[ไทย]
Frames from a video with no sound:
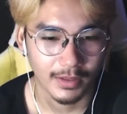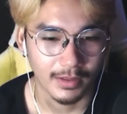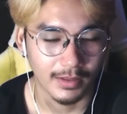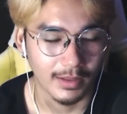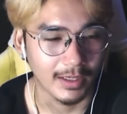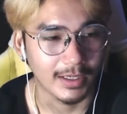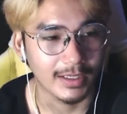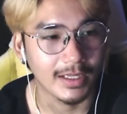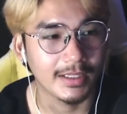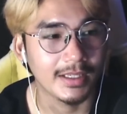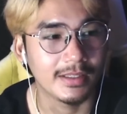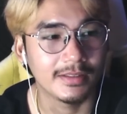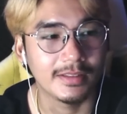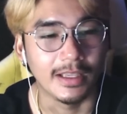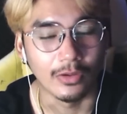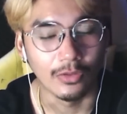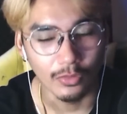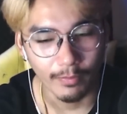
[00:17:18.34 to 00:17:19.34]
แล้วก็ได้ยิน
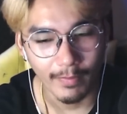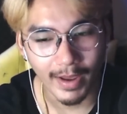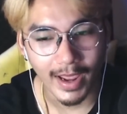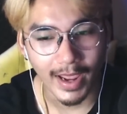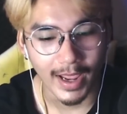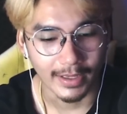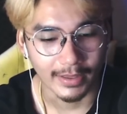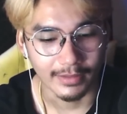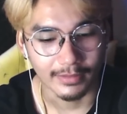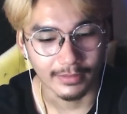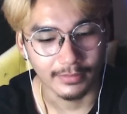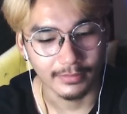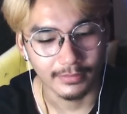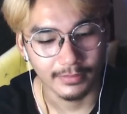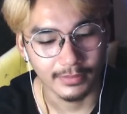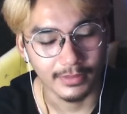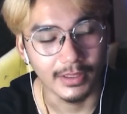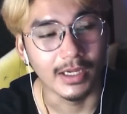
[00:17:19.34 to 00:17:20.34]
เสียงคุณแม่
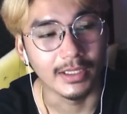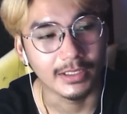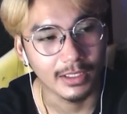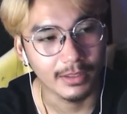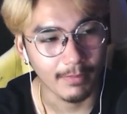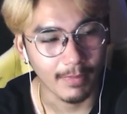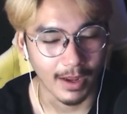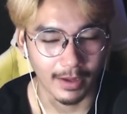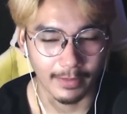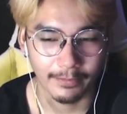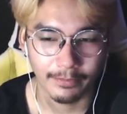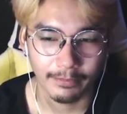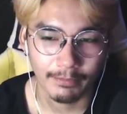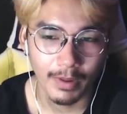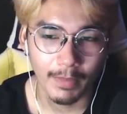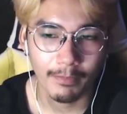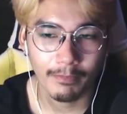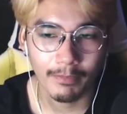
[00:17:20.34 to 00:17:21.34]
เดินขึ้นมา
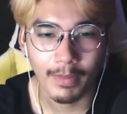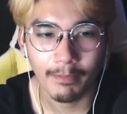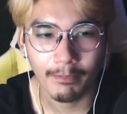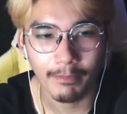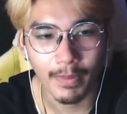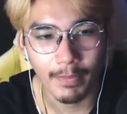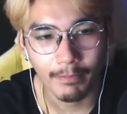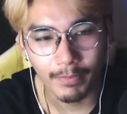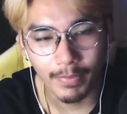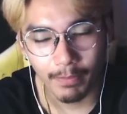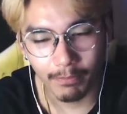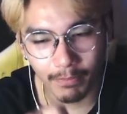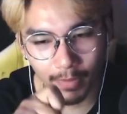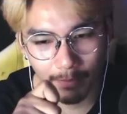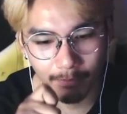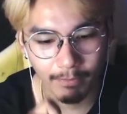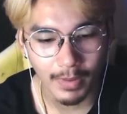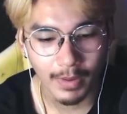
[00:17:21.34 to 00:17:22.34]
ป๊อบป๊อบป๊อบป๊อบ
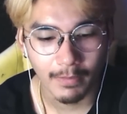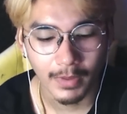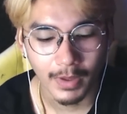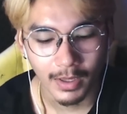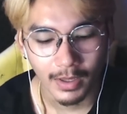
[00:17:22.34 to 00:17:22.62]
ป๊อบป๊อบ